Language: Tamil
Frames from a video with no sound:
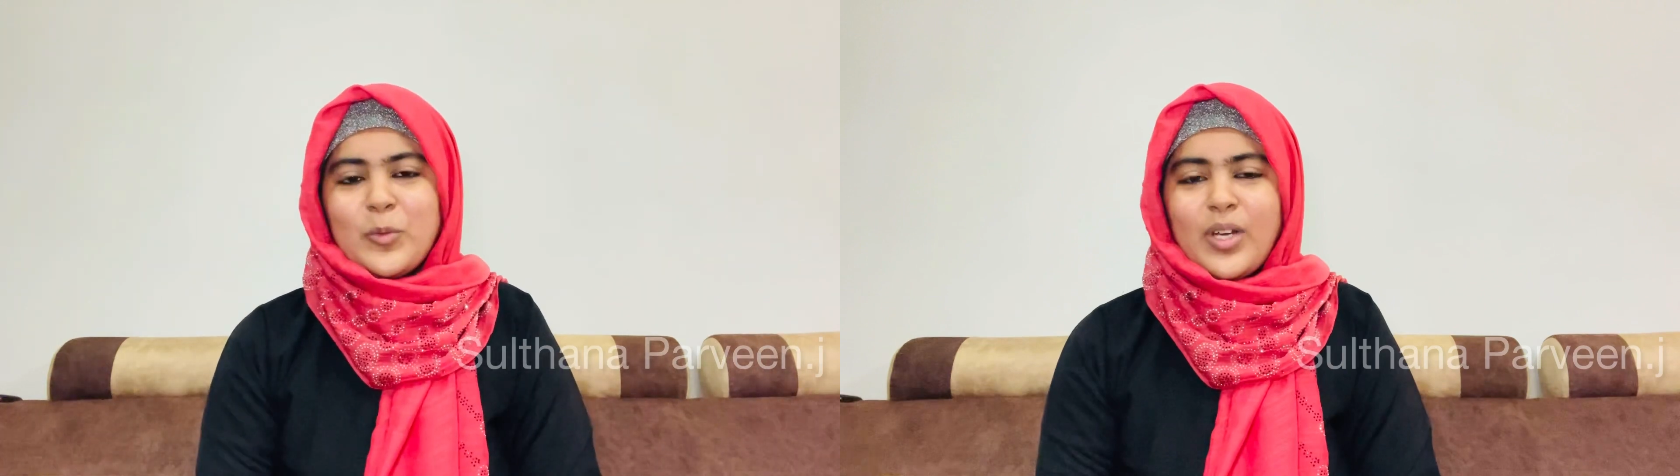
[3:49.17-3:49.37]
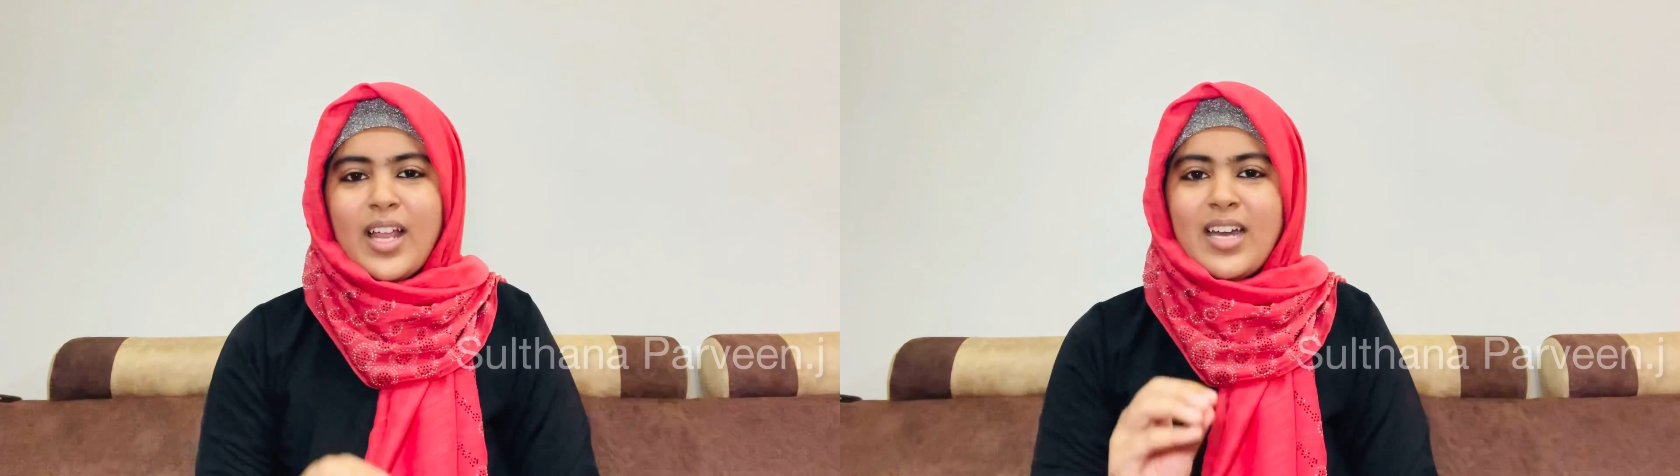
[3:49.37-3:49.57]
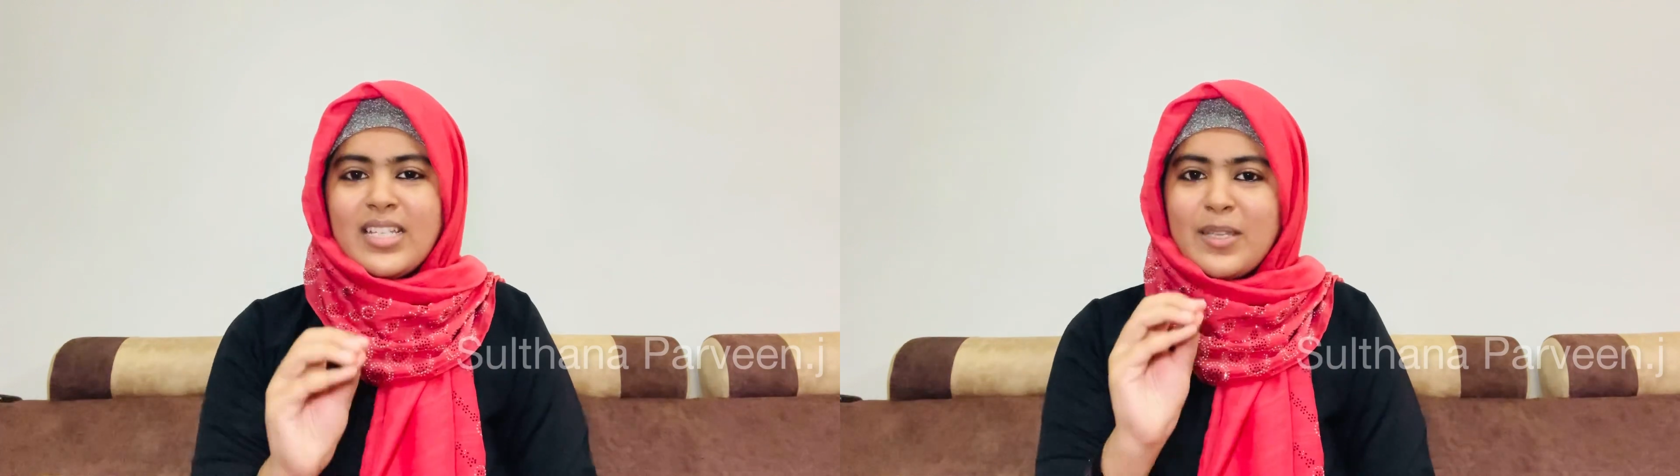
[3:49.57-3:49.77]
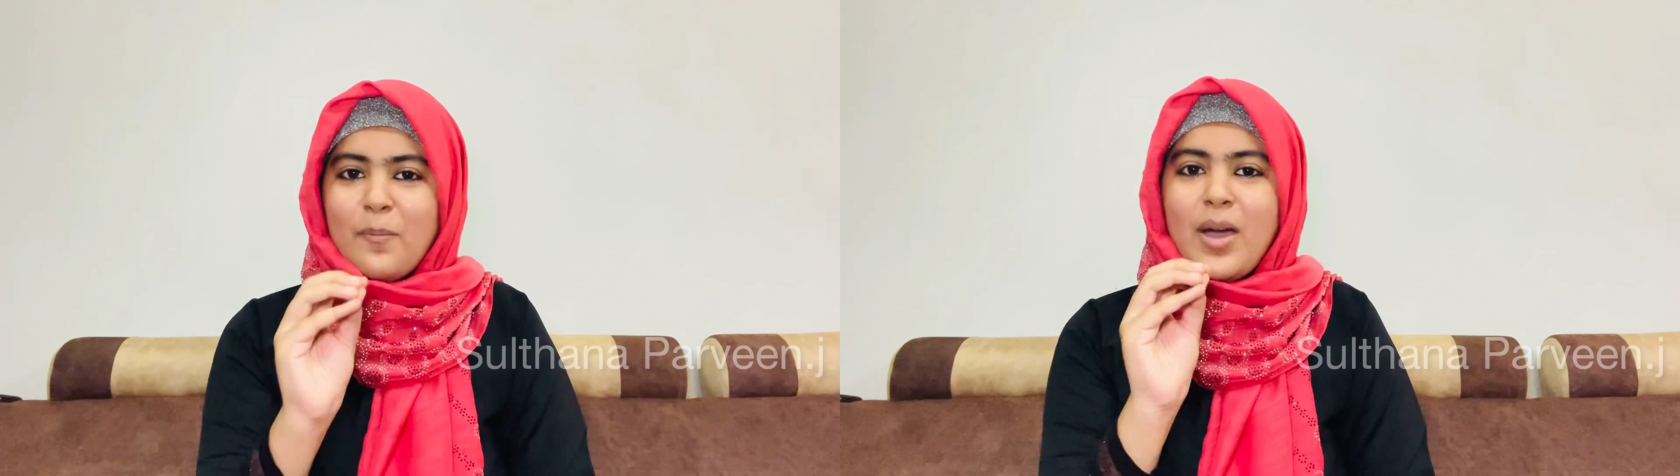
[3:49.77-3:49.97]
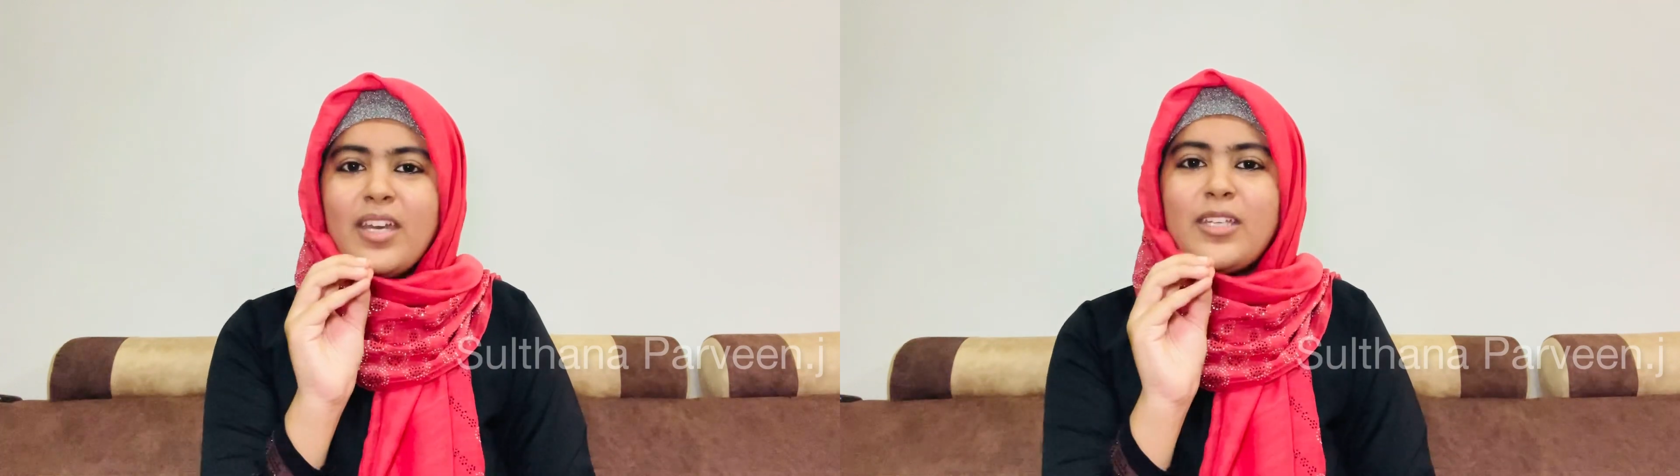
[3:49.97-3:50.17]
உங்களால்
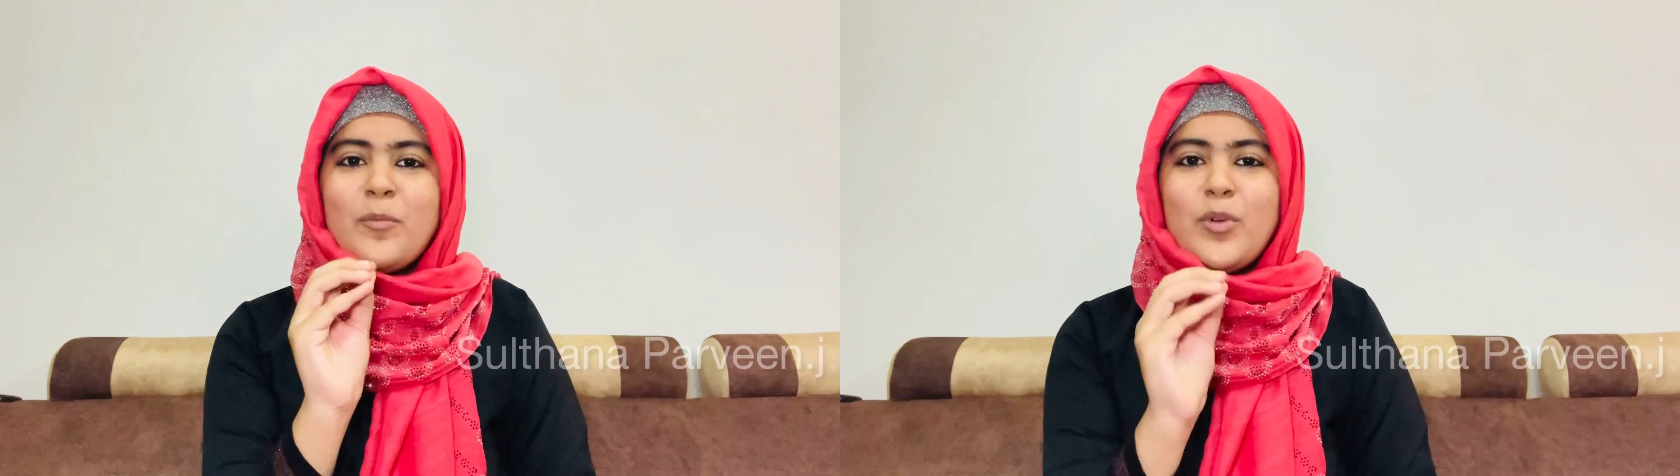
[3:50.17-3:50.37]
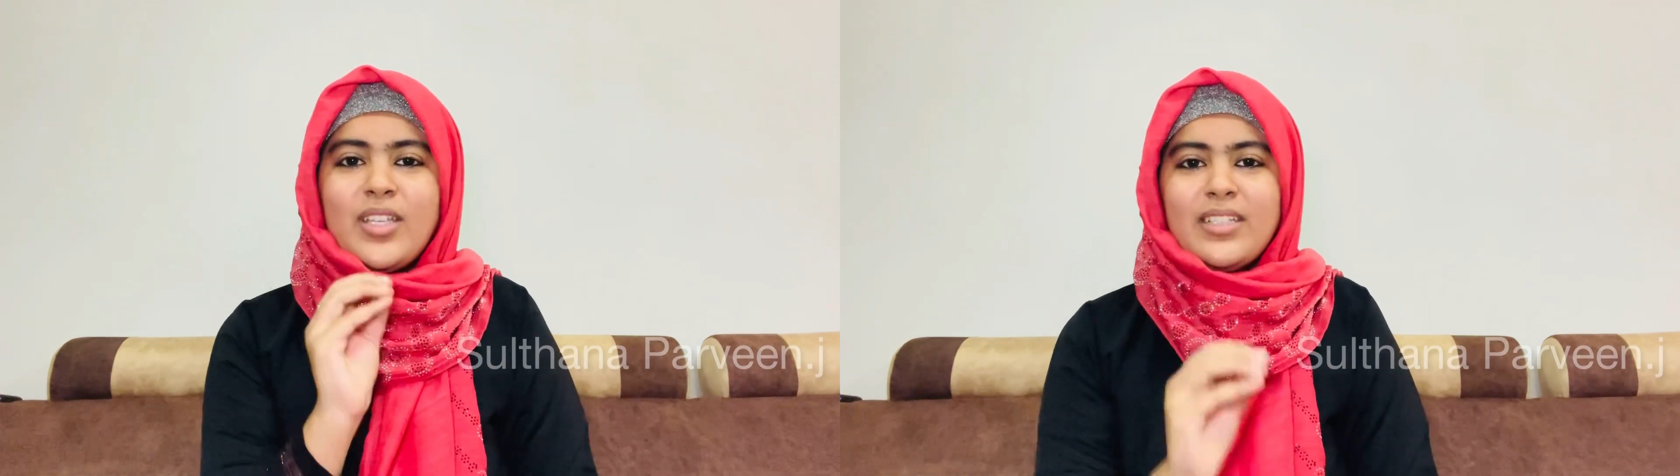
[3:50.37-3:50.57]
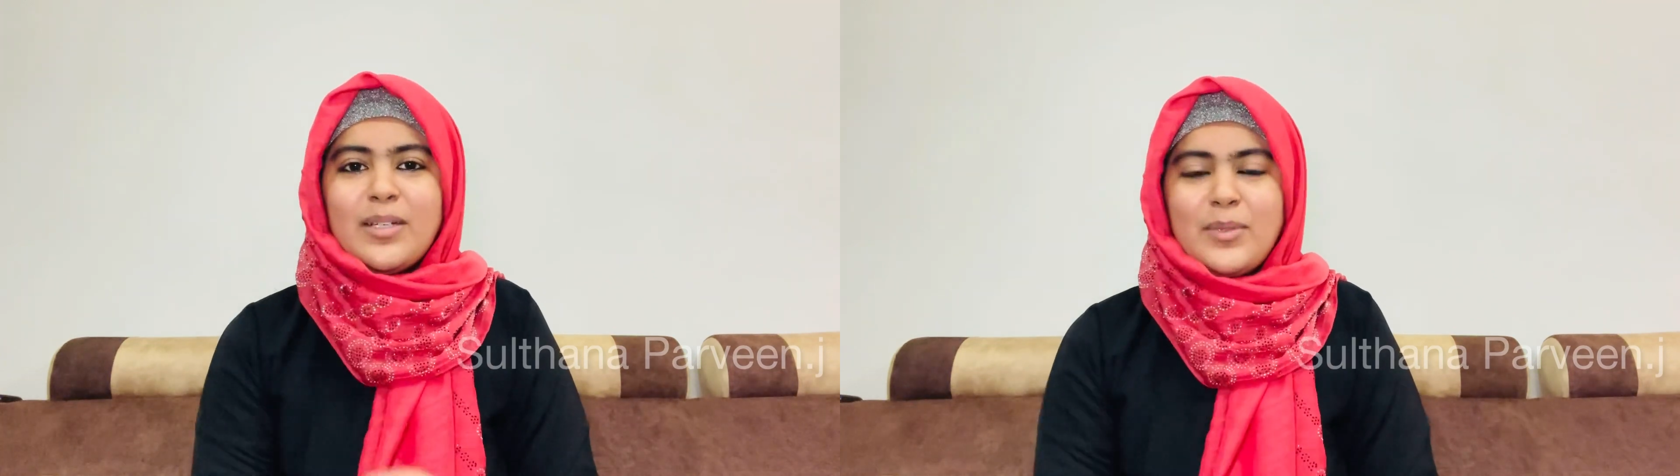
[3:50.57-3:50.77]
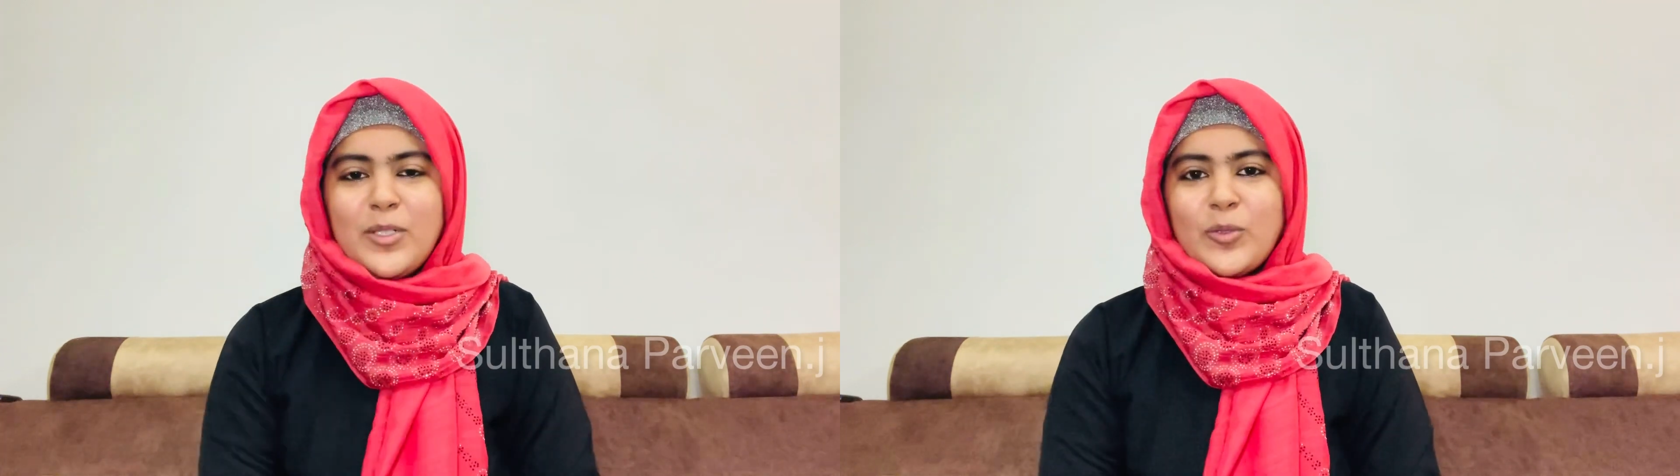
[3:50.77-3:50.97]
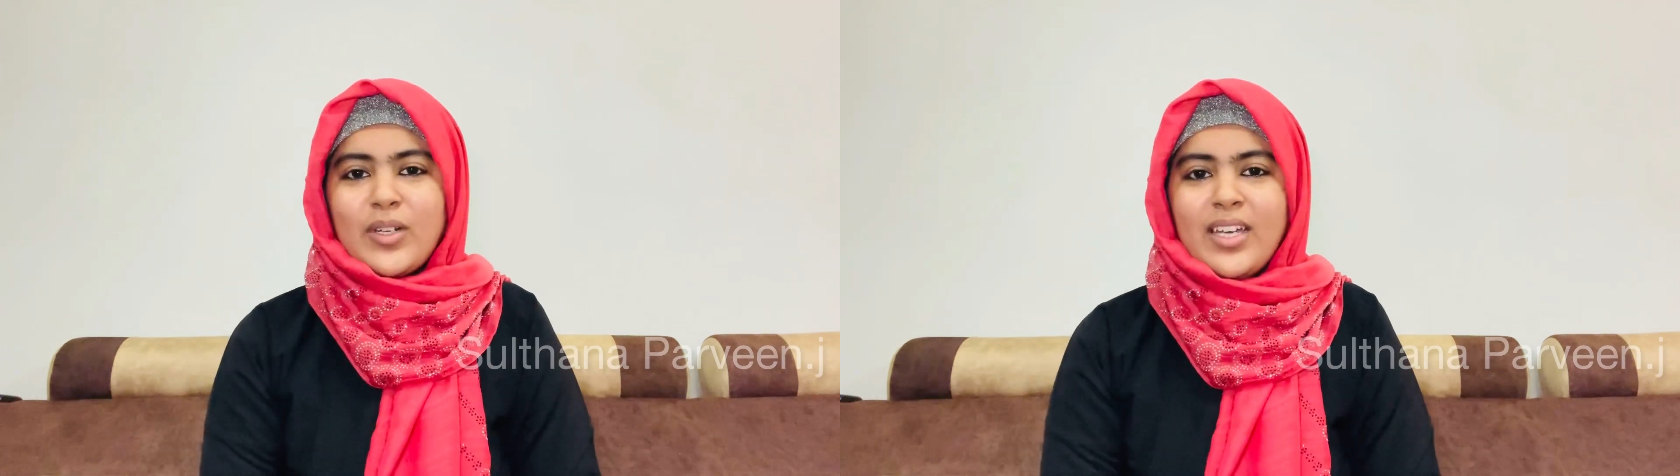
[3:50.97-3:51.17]
சம்பாதிக்க முடியுது
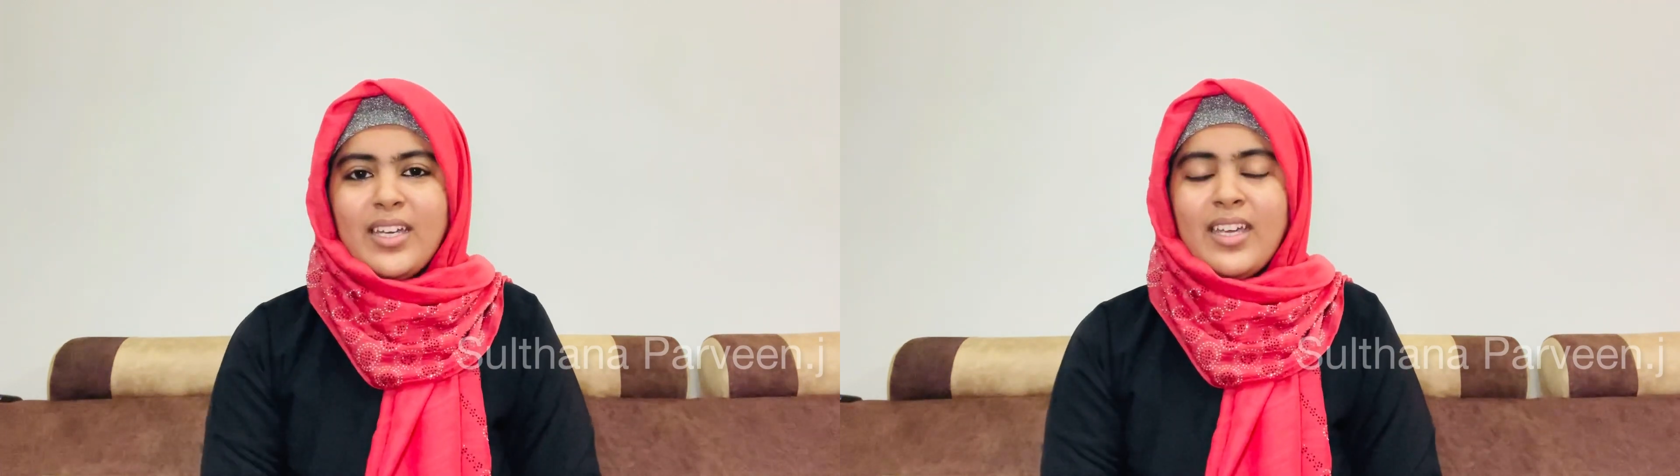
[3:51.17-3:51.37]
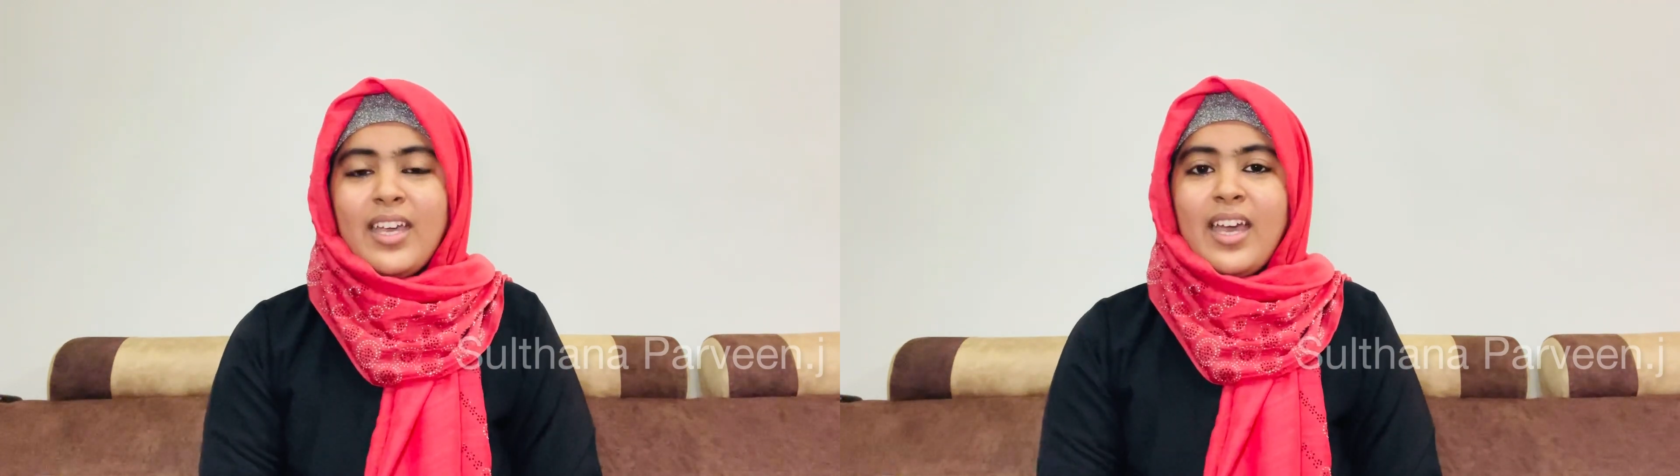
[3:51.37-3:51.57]
அப்படின்னு சொன்னால்